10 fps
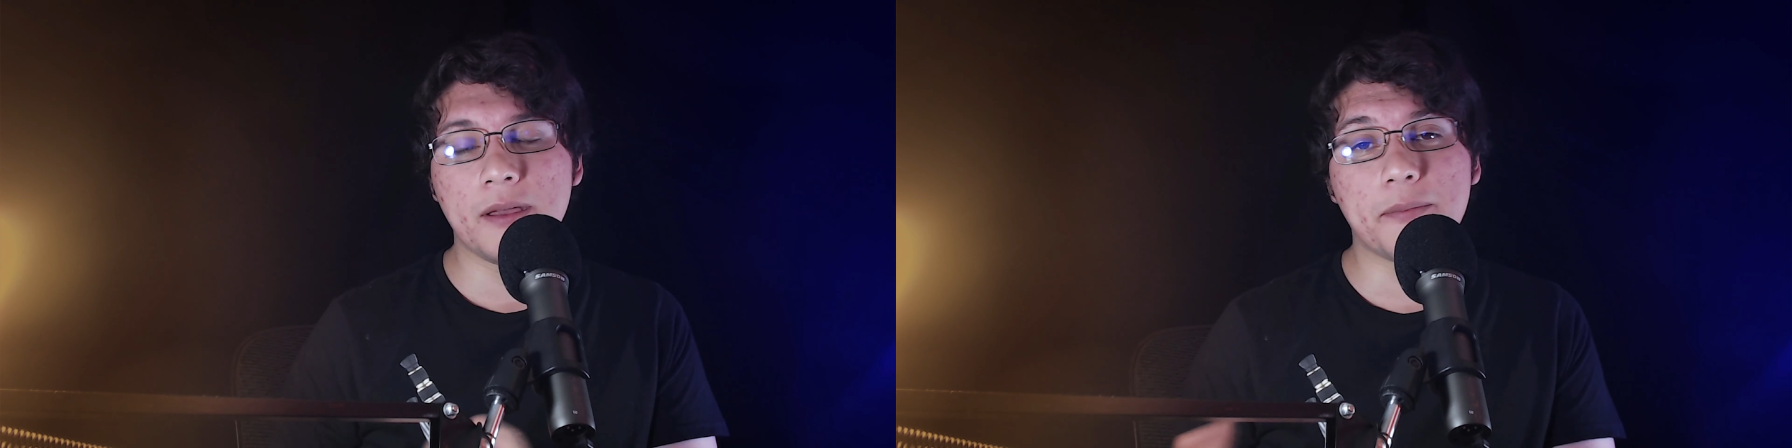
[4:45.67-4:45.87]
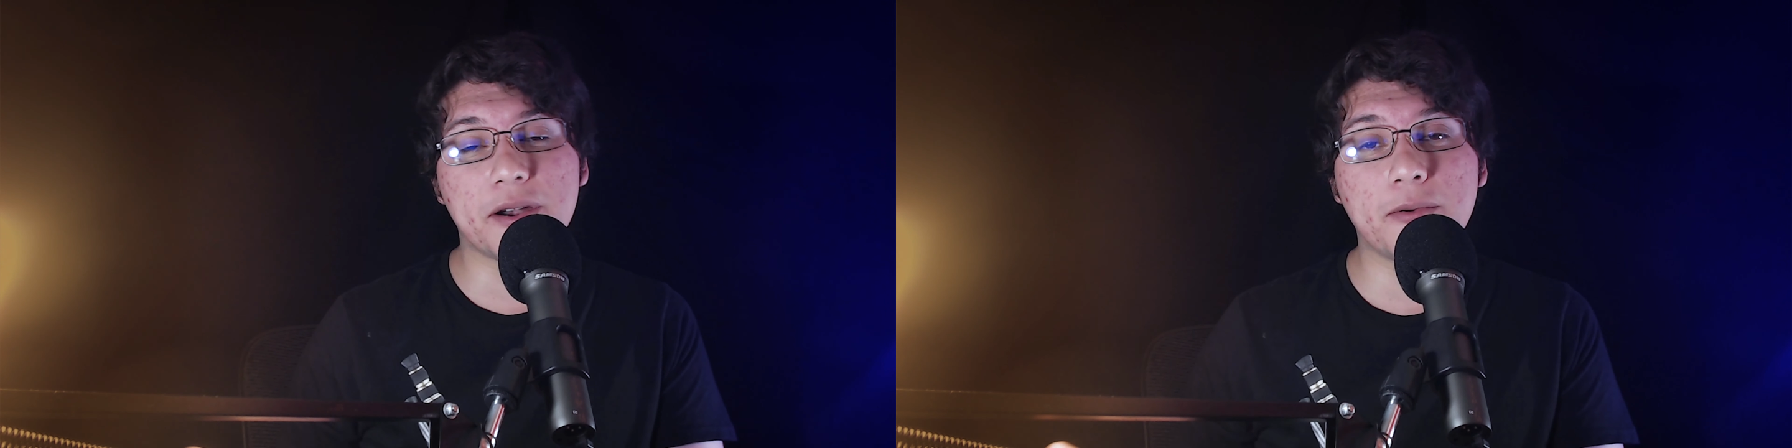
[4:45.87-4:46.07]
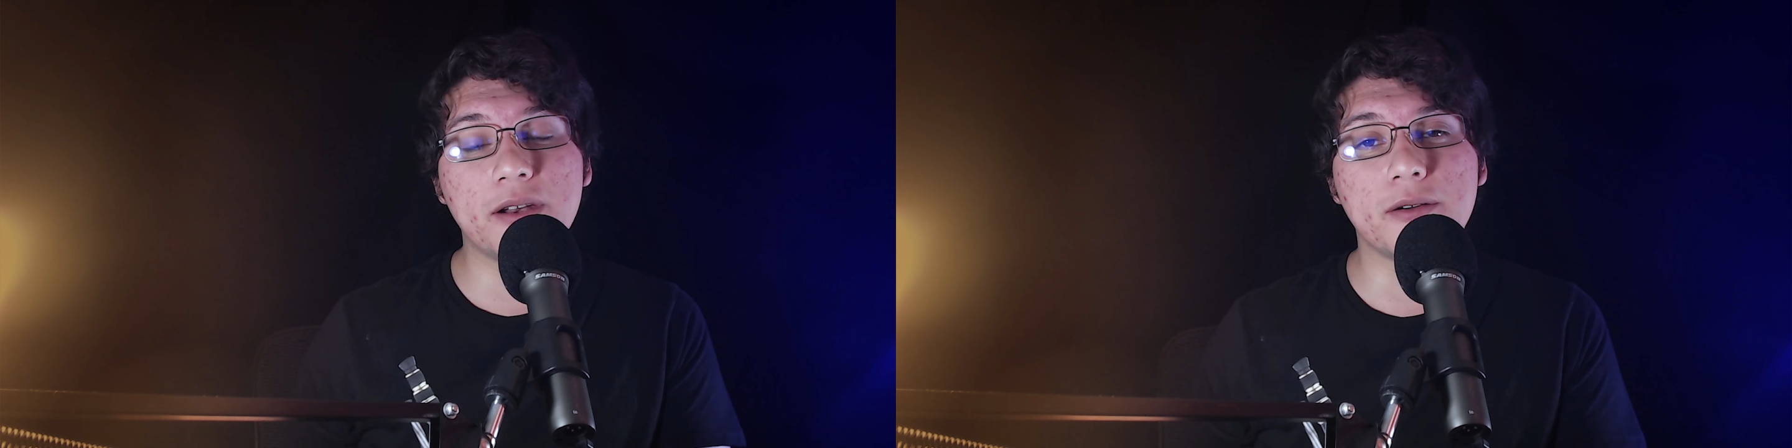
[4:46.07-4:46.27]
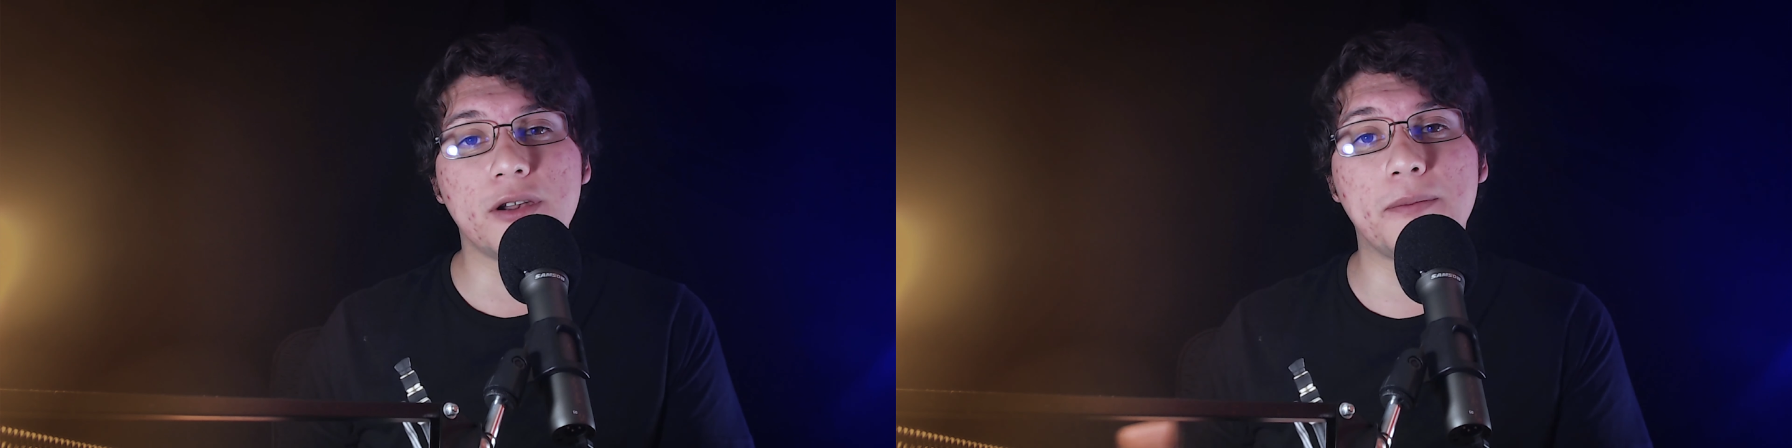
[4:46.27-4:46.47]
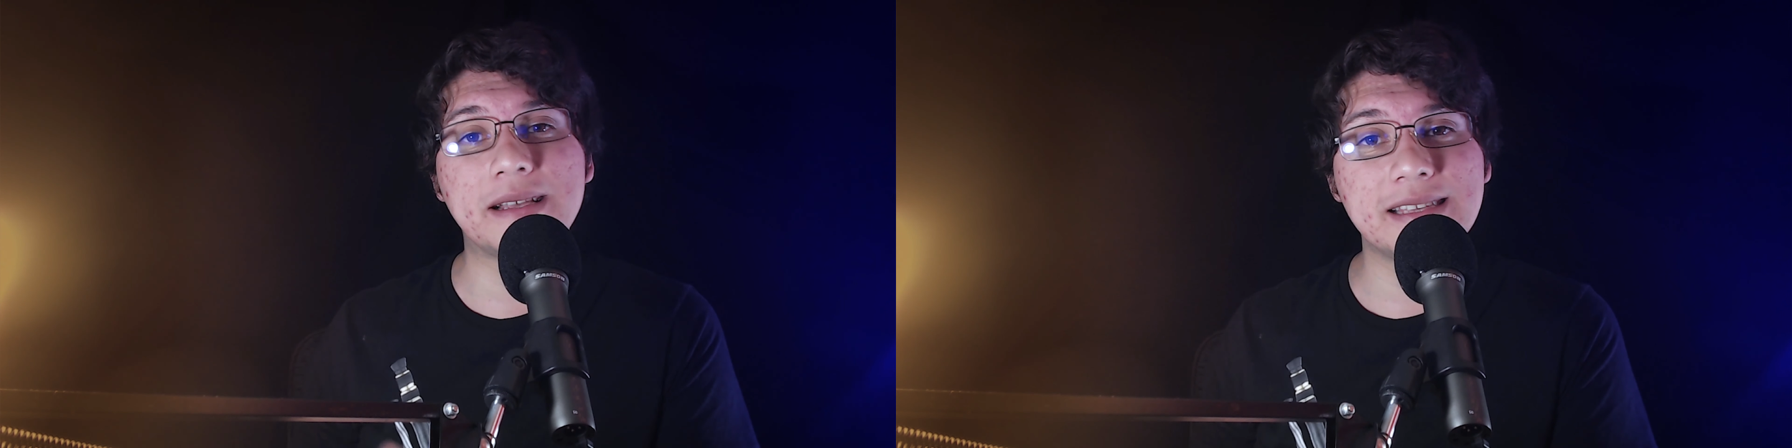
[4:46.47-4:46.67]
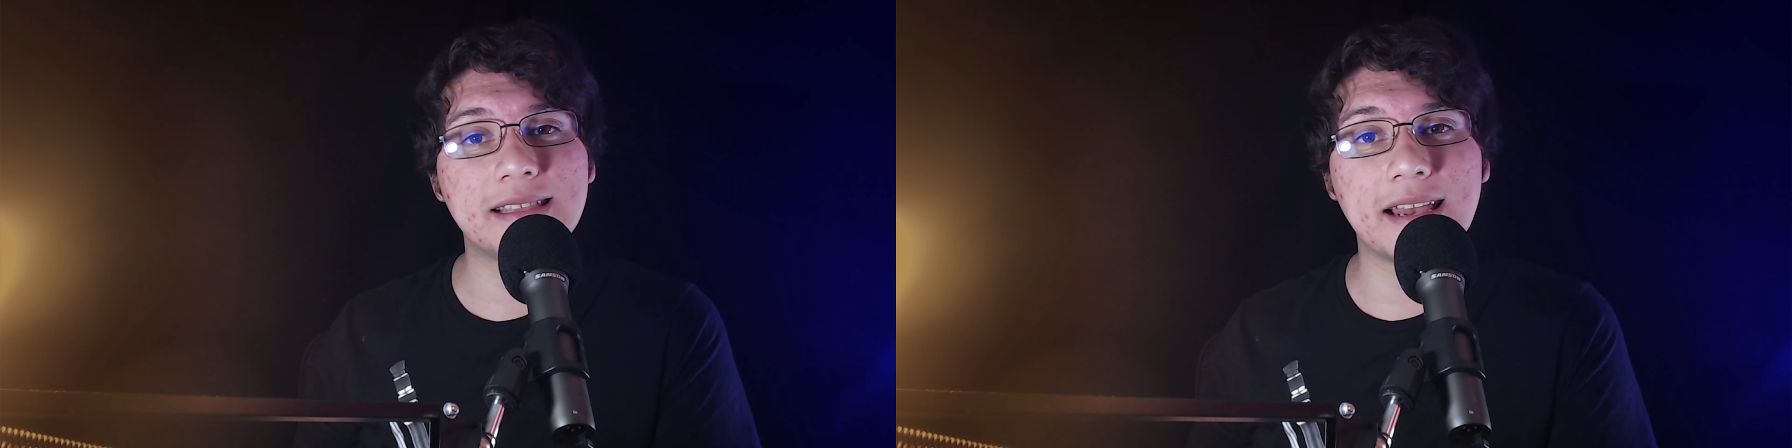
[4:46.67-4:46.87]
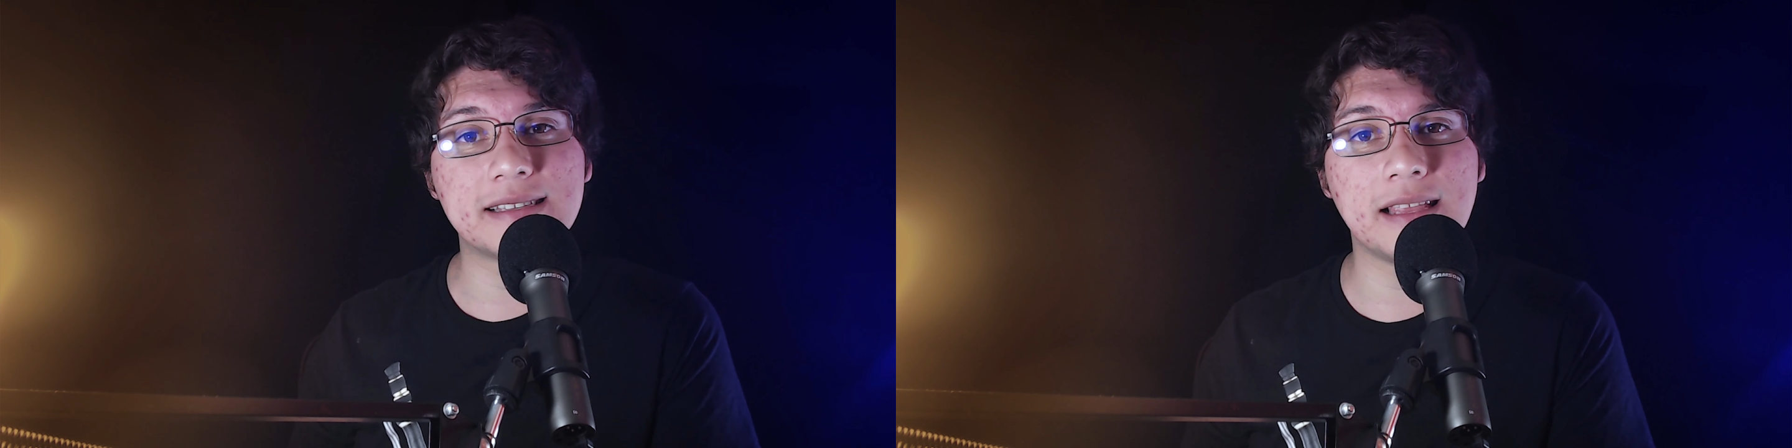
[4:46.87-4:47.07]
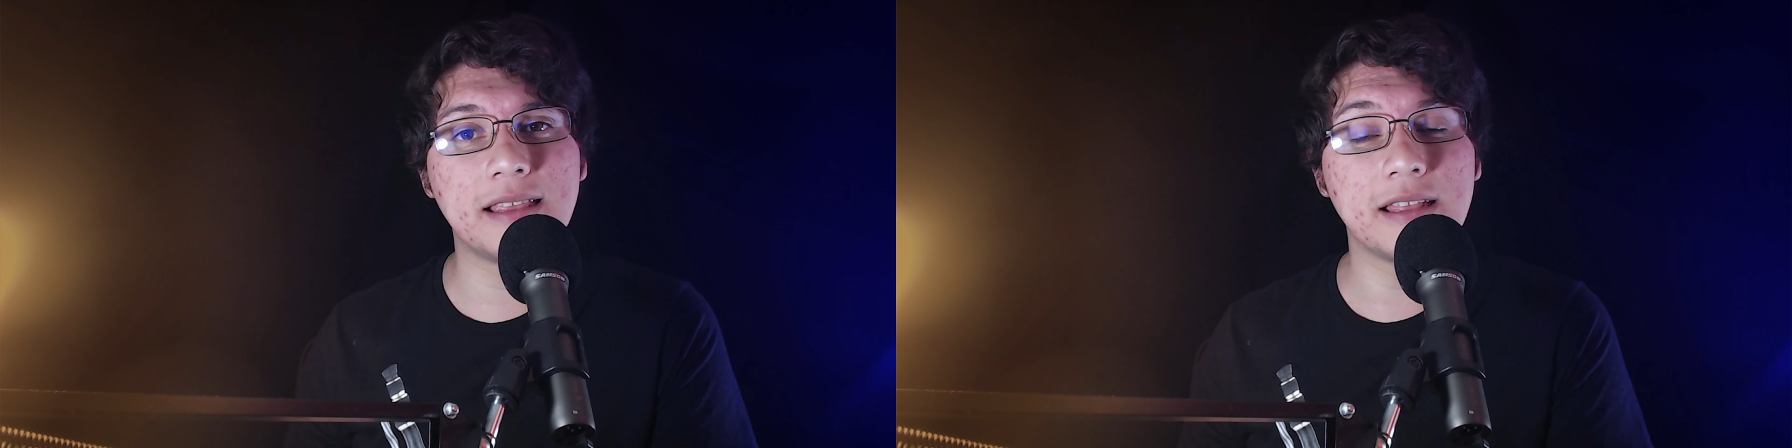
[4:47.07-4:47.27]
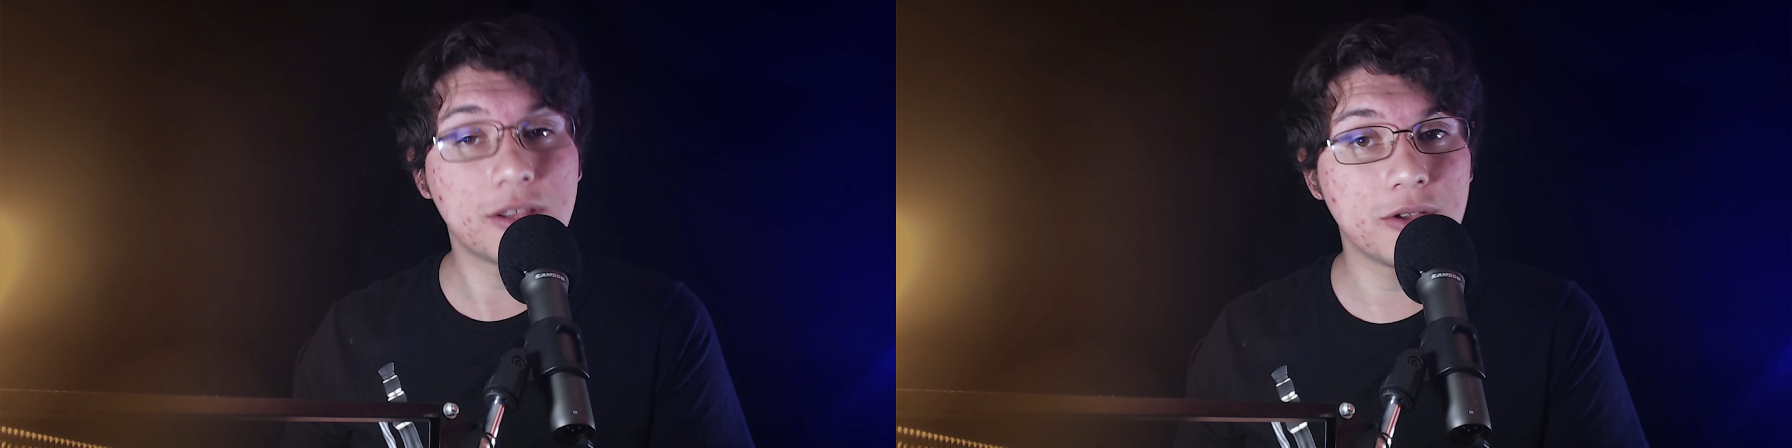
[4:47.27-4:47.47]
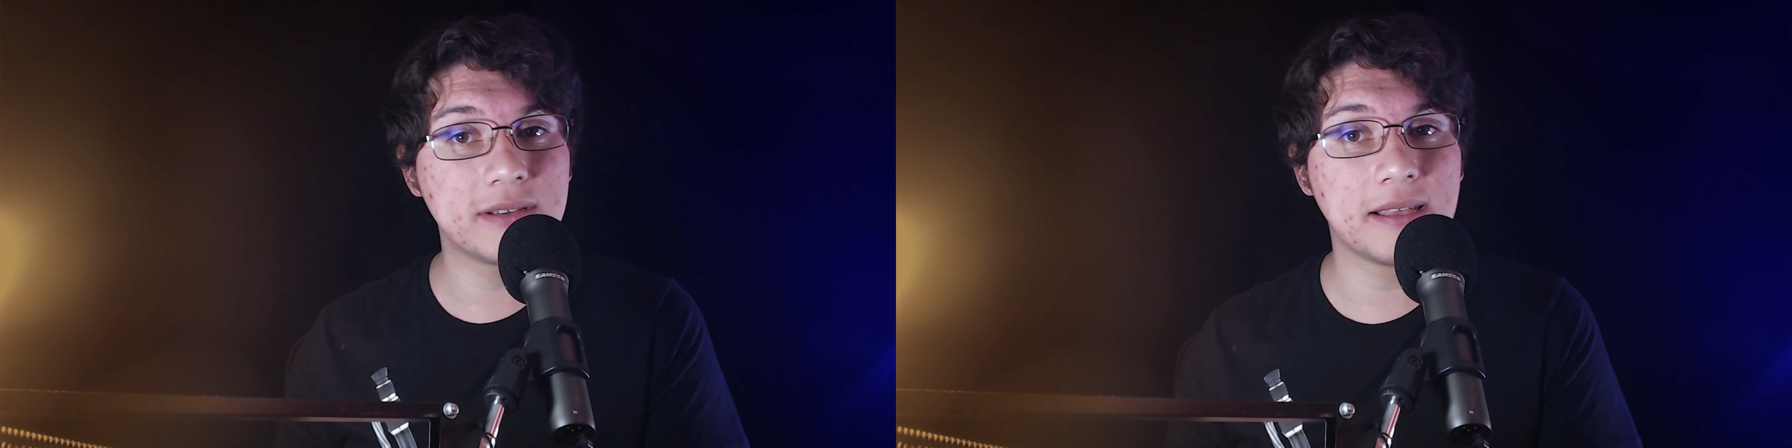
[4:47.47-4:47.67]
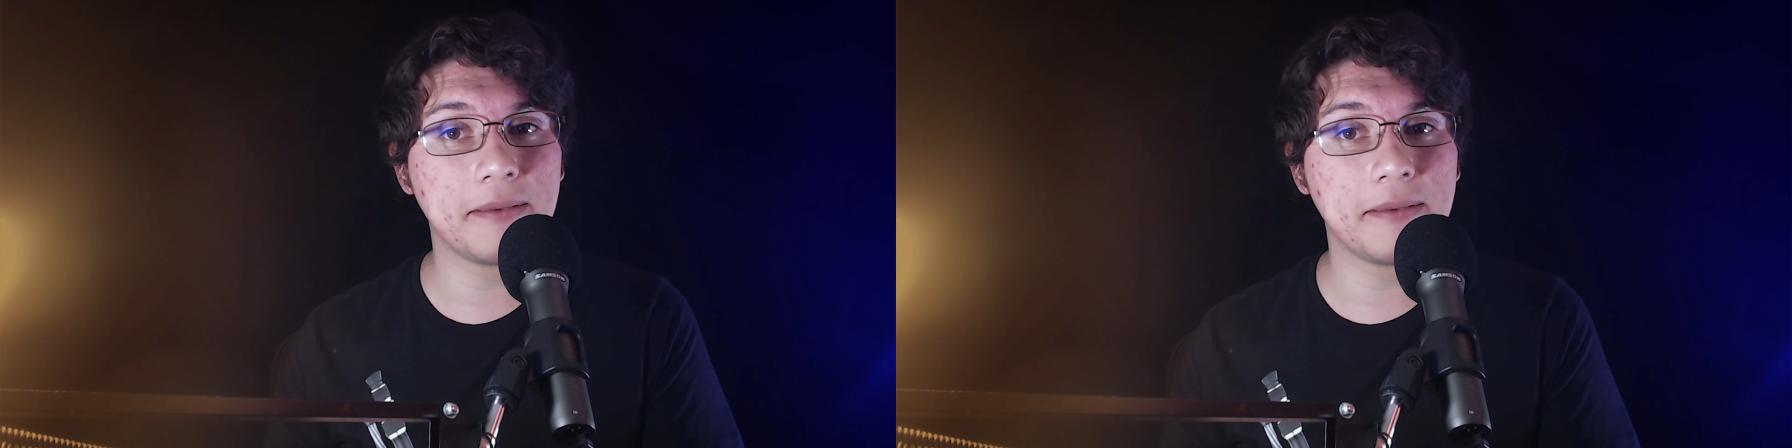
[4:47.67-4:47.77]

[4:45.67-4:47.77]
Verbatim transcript: Pero bueno, lo más interesante de todo este